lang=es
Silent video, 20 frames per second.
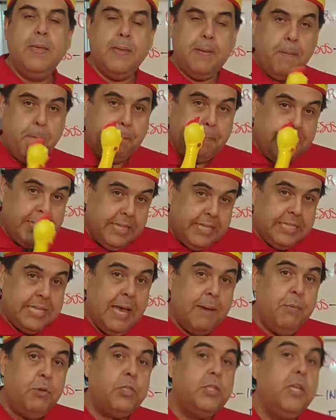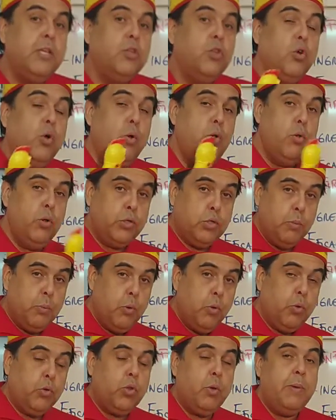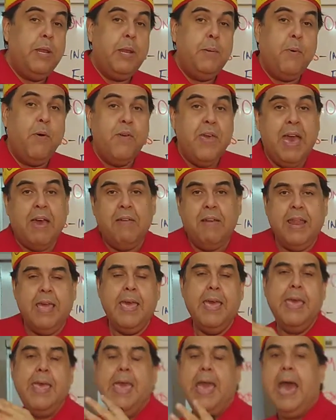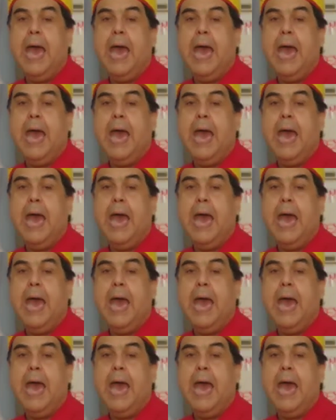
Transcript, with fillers: empatizamos, ¿cierto?, con nuestro producto mínimo viable